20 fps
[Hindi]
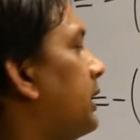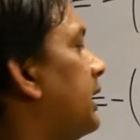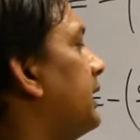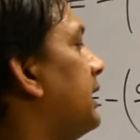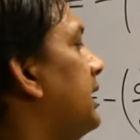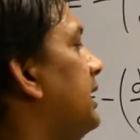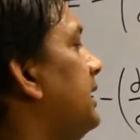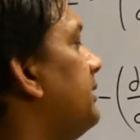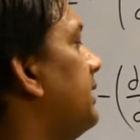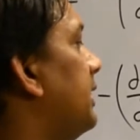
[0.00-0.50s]

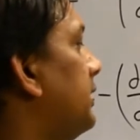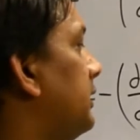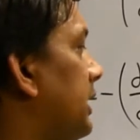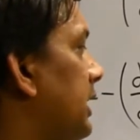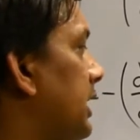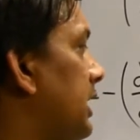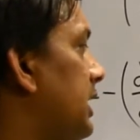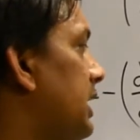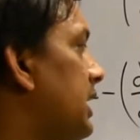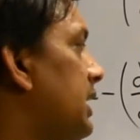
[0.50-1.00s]
करके लिख सकते
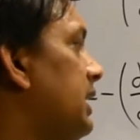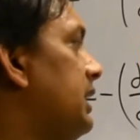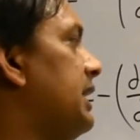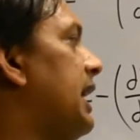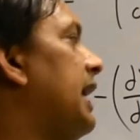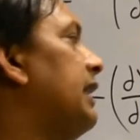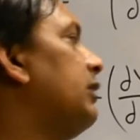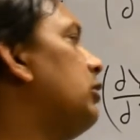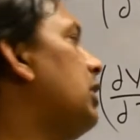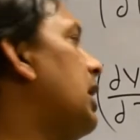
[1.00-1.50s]
हैं
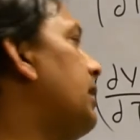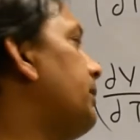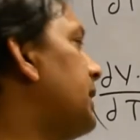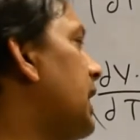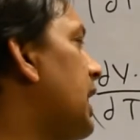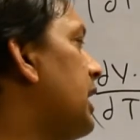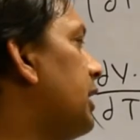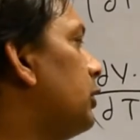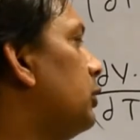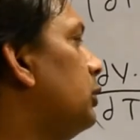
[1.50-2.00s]
या तो आप
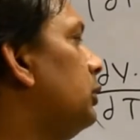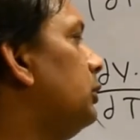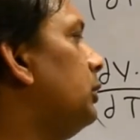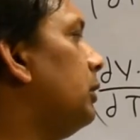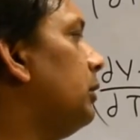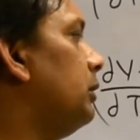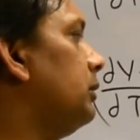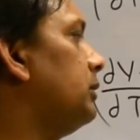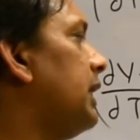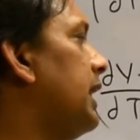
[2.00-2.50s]
क्या करो
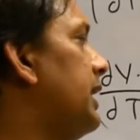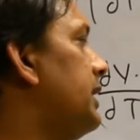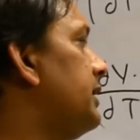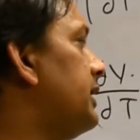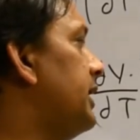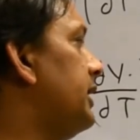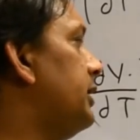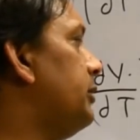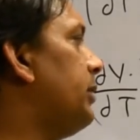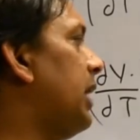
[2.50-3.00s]
दोनों साइड
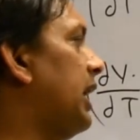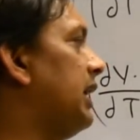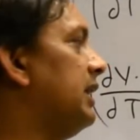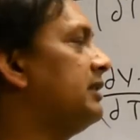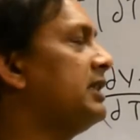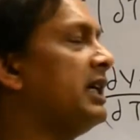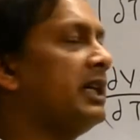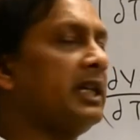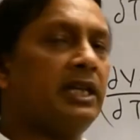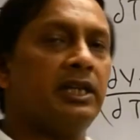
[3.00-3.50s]
ये जो
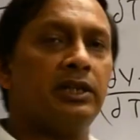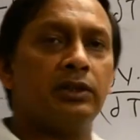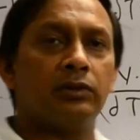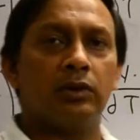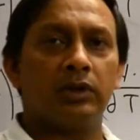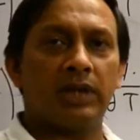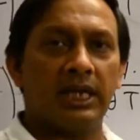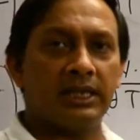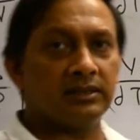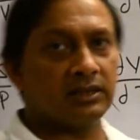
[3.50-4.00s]
माइनस आ रहे हैं
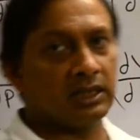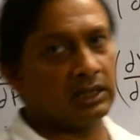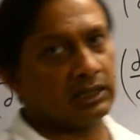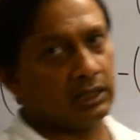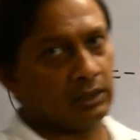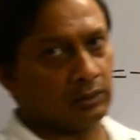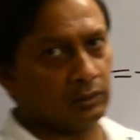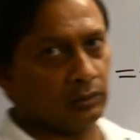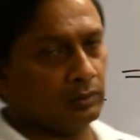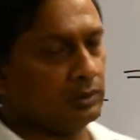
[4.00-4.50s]
इनको कैंसिल
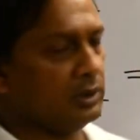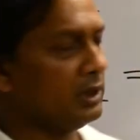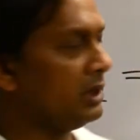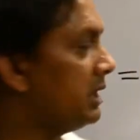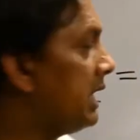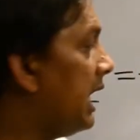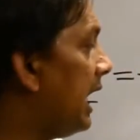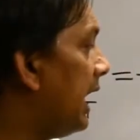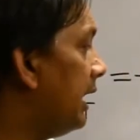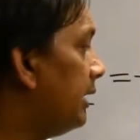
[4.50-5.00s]
कर दो
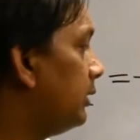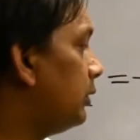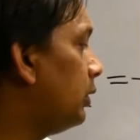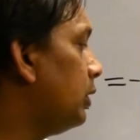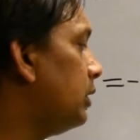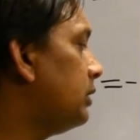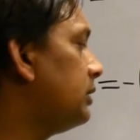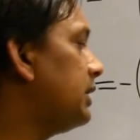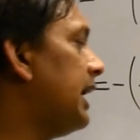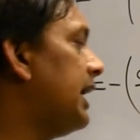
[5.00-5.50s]
या
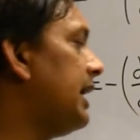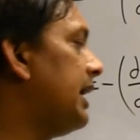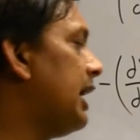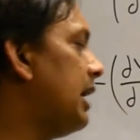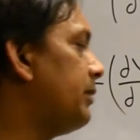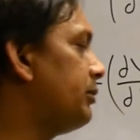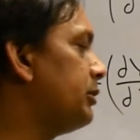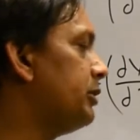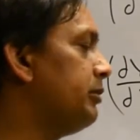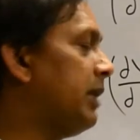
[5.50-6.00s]
दोनों साइड
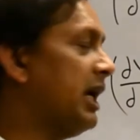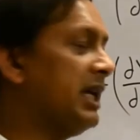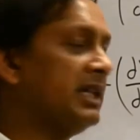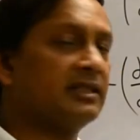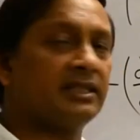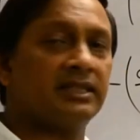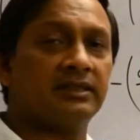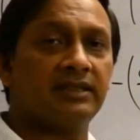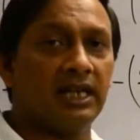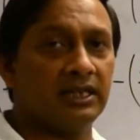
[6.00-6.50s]
आप
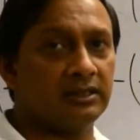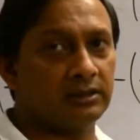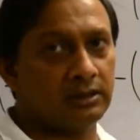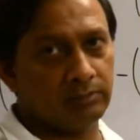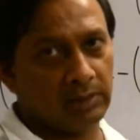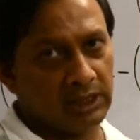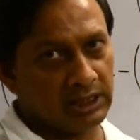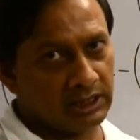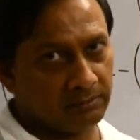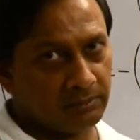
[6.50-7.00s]
माइनस के साइन से
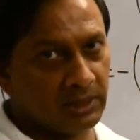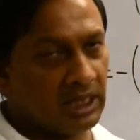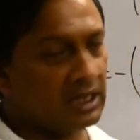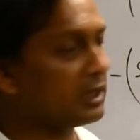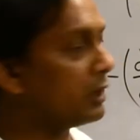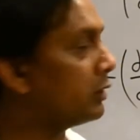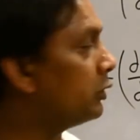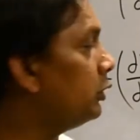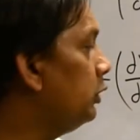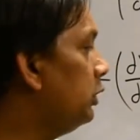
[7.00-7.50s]
मल्टीप्लाई
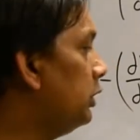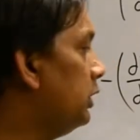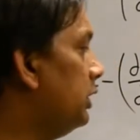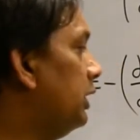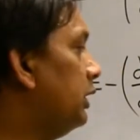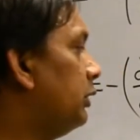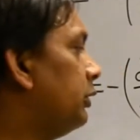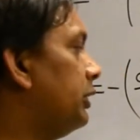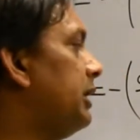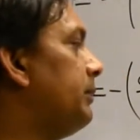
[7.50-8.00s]
कर दो
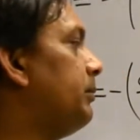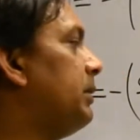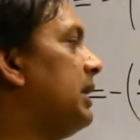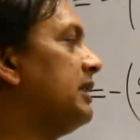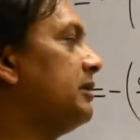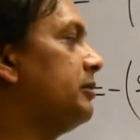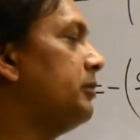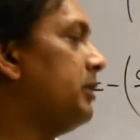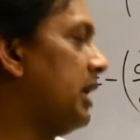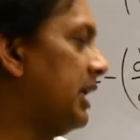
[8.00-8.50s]
तो ये
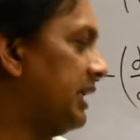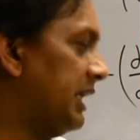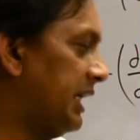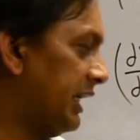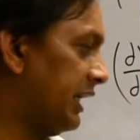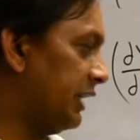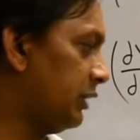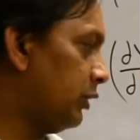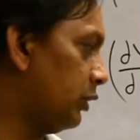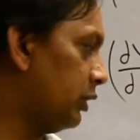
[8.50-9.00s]
प्लस में आ
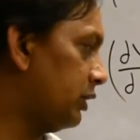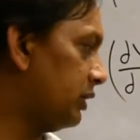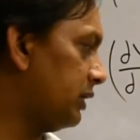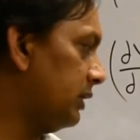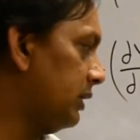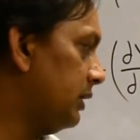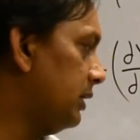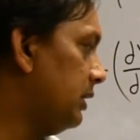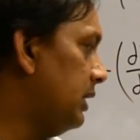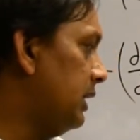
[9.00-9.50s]
जाएंगे दोनों
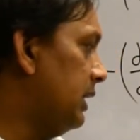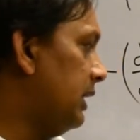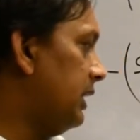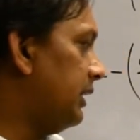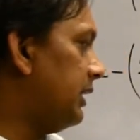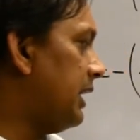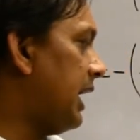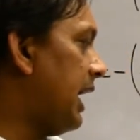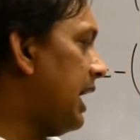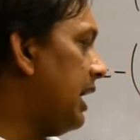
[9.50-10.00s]

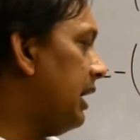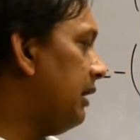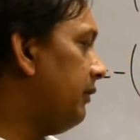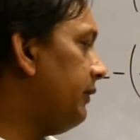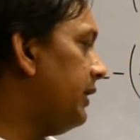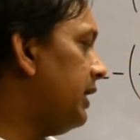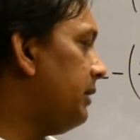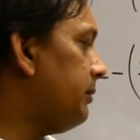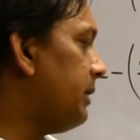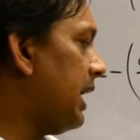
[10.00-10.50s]
डेल
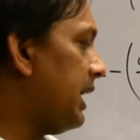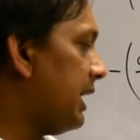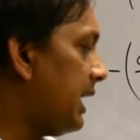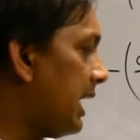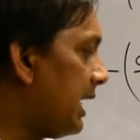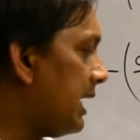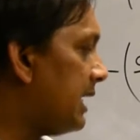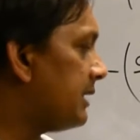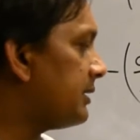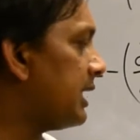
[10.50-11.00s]
वी बाई
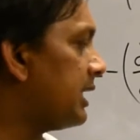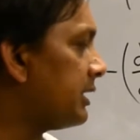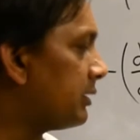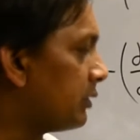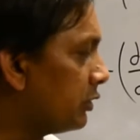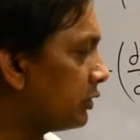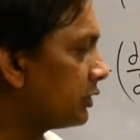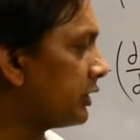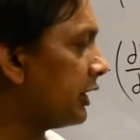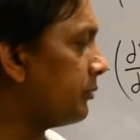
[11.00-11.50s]
डेल एस एट
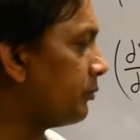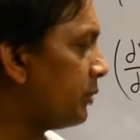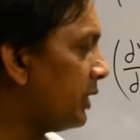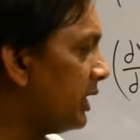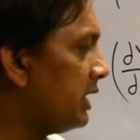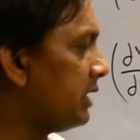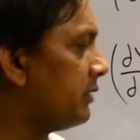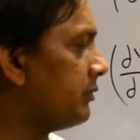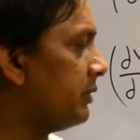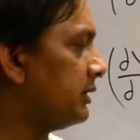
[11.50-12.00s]
कॉन्स्टेंट
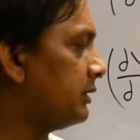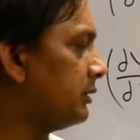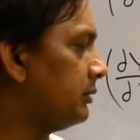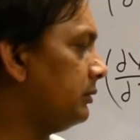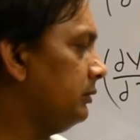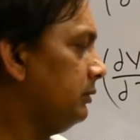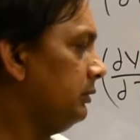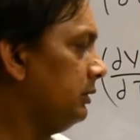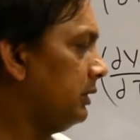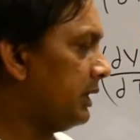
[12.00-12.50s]
पी इक्वल
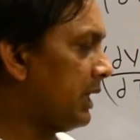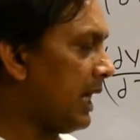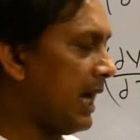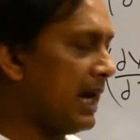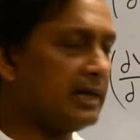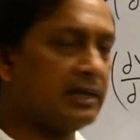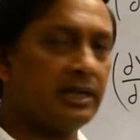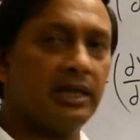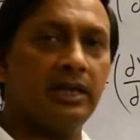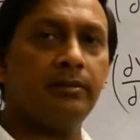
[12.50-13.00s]
टू
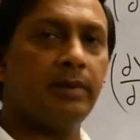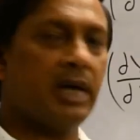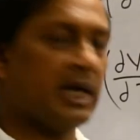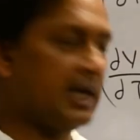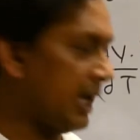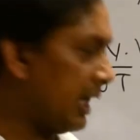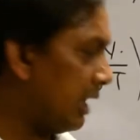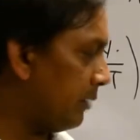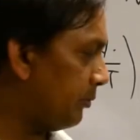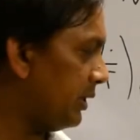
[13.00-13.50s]
डेल टी बाई
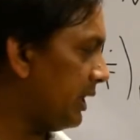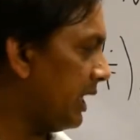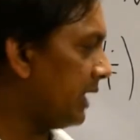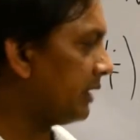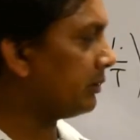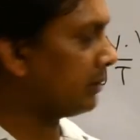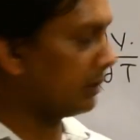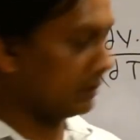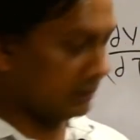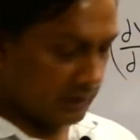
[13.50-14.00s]
डेल पी
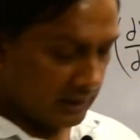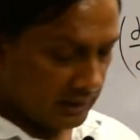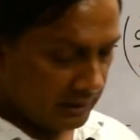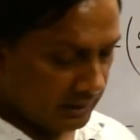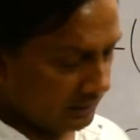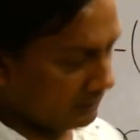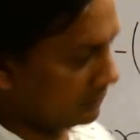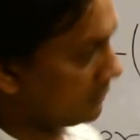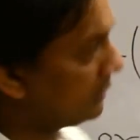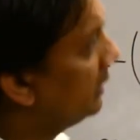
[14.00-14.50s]
एट कॉन्स्टेंट
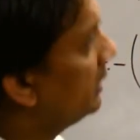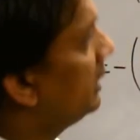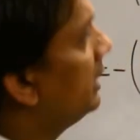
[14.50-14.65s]
एस